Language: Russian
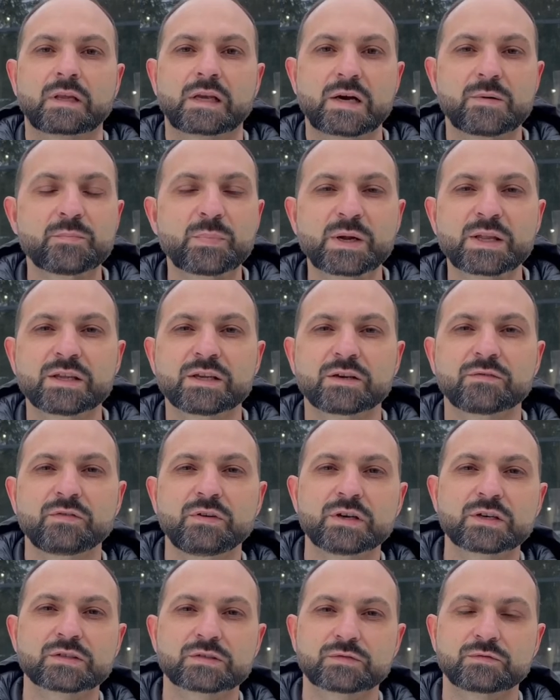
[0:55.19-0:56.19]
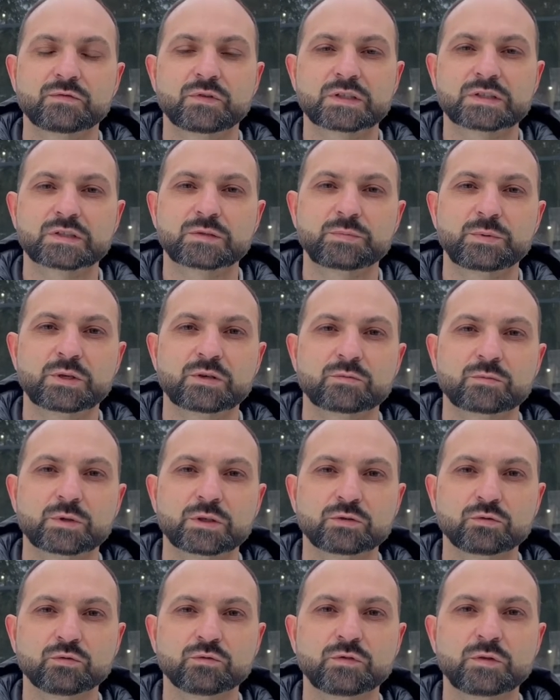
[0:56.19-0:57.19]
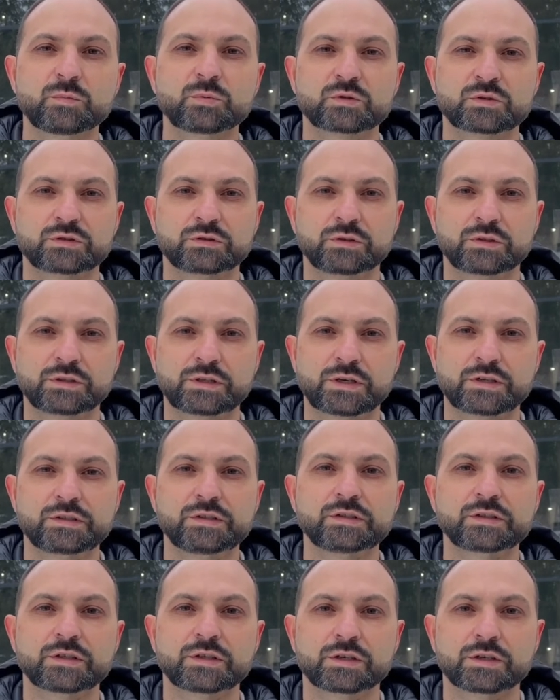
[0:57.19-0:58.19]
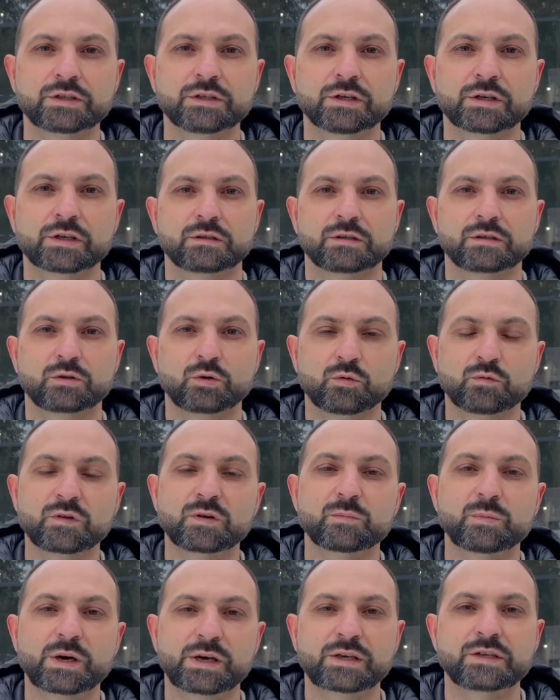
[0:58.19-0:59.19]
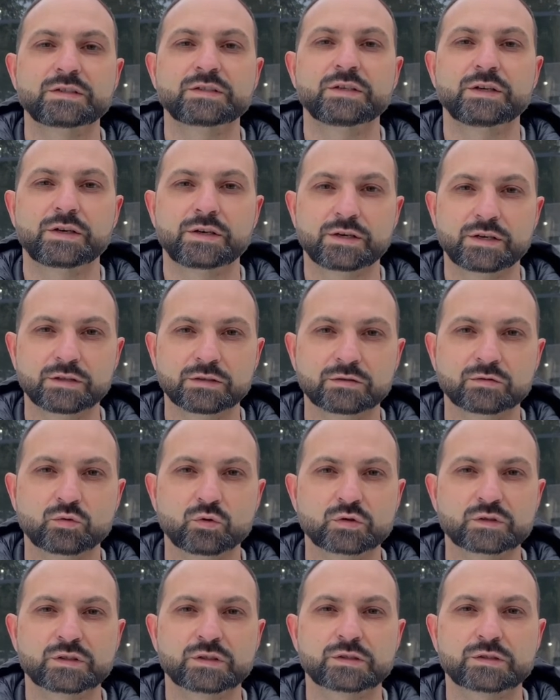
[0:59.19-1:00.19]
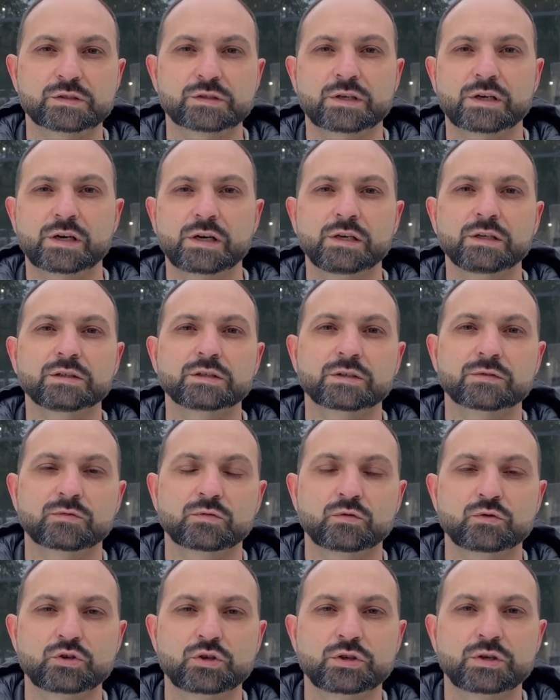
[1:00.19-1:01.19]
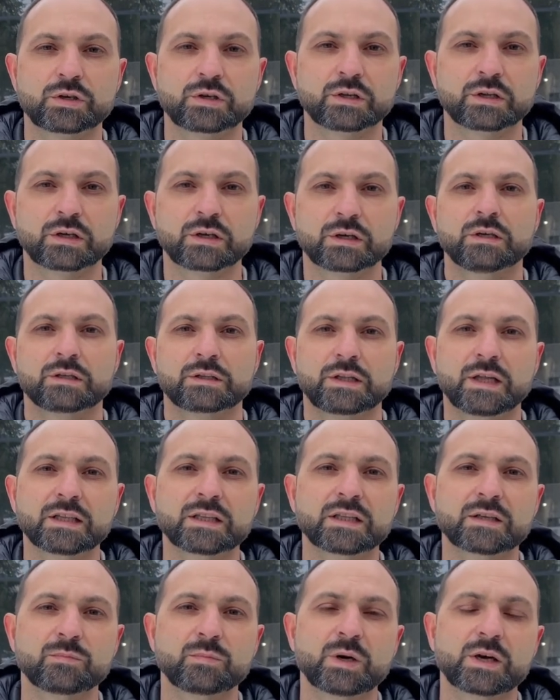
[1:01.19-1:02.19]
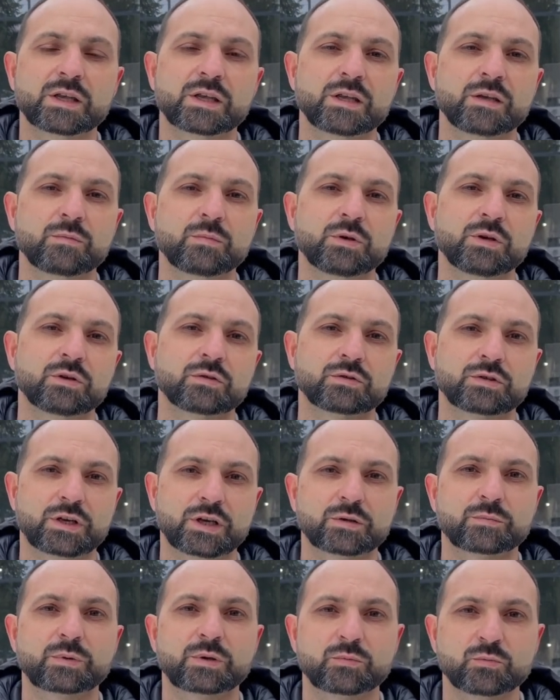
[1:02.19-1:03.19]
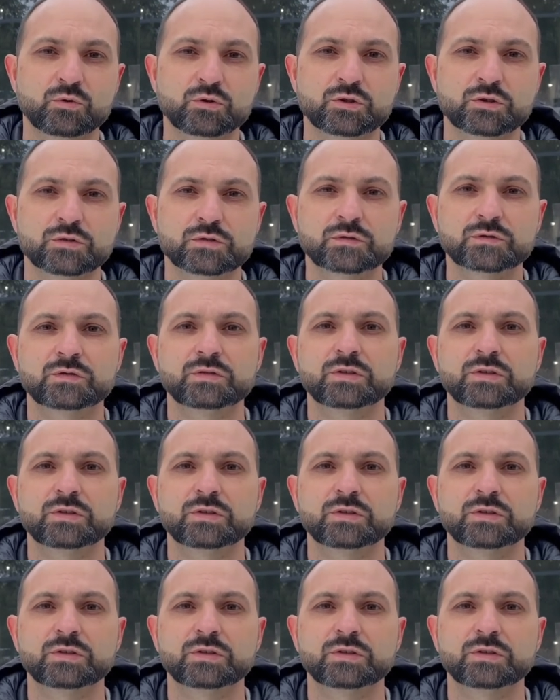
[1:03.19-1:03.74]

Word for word: Компания Reflex в 2021 году выпустила на российский рынок новые баки серии N до 140 литров включительно. Данные баки имеют ряд преимуществ,